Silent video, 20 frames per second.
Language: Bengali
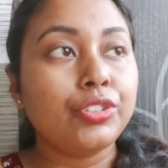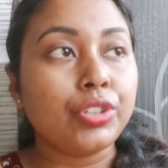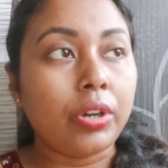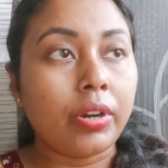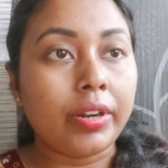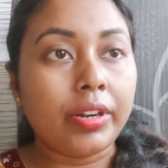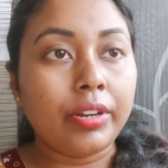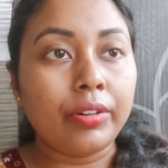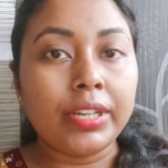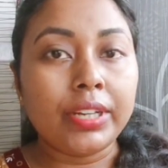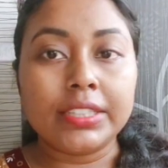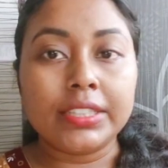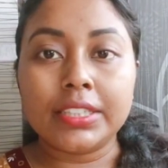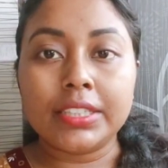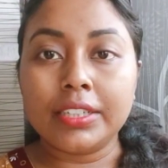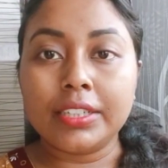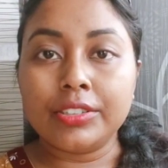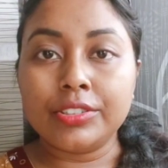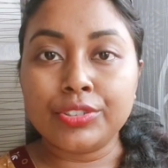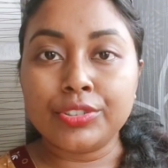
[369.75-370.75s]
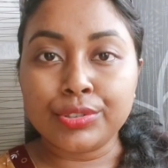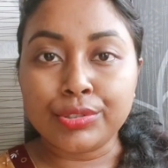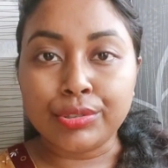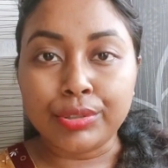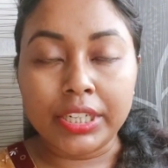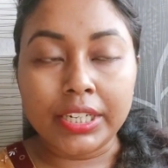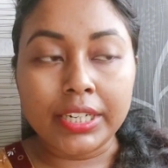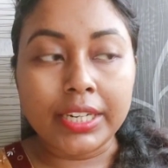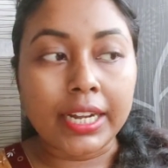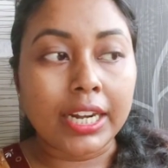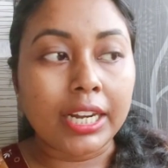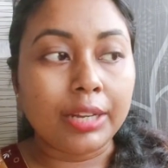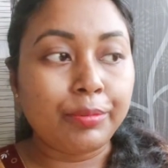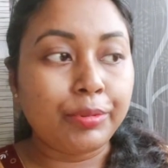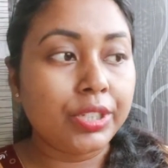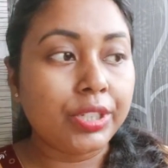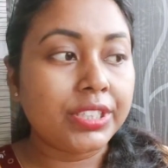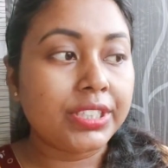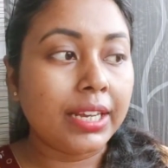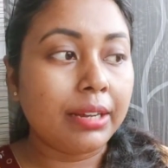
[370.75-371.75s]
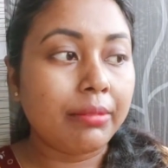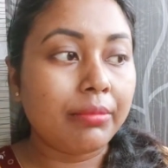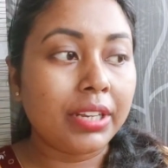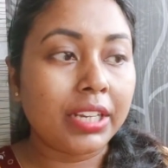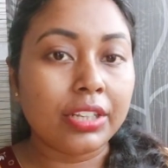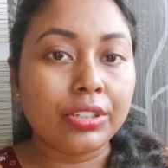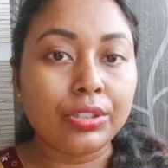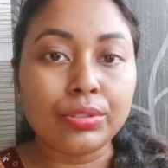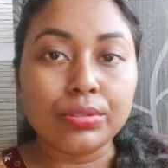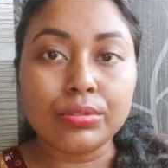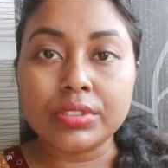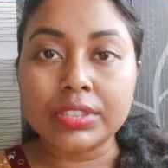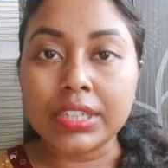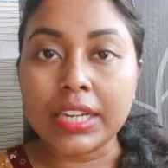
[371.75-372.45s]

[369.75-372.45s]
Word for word: জ্বর হয়েছে শরীর খারাপ হয়েছে আমরা কিন্তু